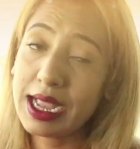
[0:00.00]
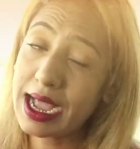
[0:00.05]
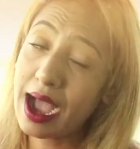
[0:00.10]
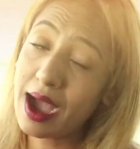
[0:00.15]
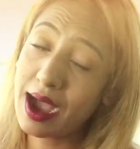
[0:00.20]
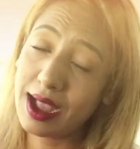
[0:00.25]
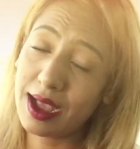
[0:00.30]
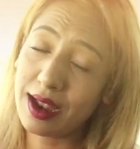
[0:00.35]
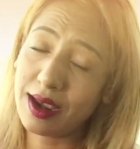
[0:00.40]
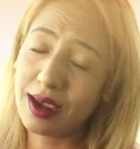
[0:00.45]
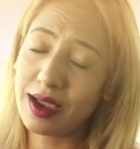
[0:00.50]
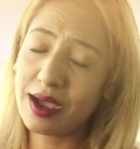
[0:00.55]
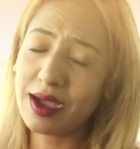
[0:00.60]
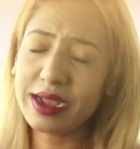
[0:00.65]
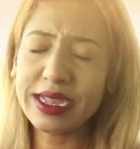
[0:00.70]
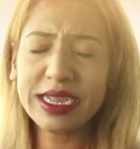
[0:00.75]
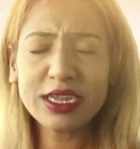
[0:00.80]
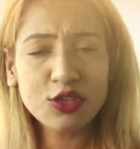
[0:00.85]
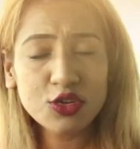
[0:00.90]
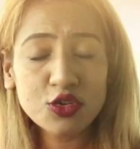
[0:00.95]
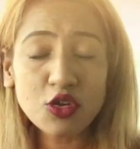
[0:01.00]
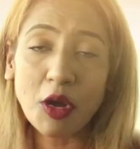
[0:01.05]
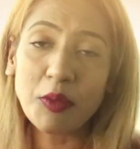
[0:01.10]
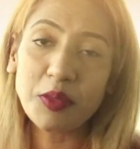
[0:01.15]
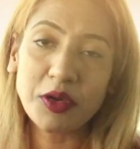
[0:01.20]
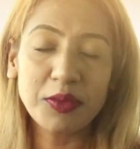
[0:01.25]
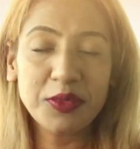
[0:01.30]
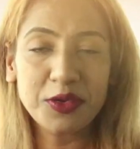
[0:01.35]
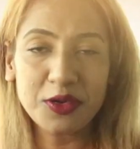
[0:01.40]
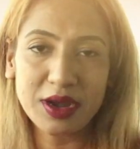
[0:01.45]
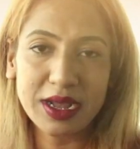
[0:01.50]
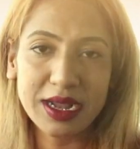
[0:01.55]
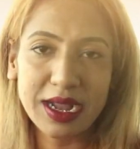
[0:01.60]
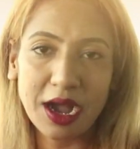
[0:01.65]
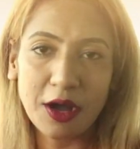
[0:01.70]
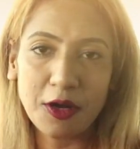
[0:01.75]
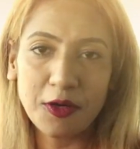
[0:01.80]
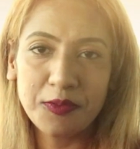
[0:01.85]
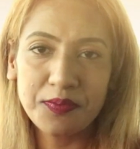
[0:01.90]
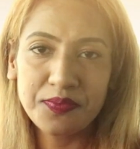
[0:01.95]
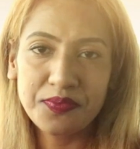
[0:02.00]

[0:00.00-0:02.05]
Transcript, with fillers: হ্যাঁ আল্লাহ একটু কম কম করে খাও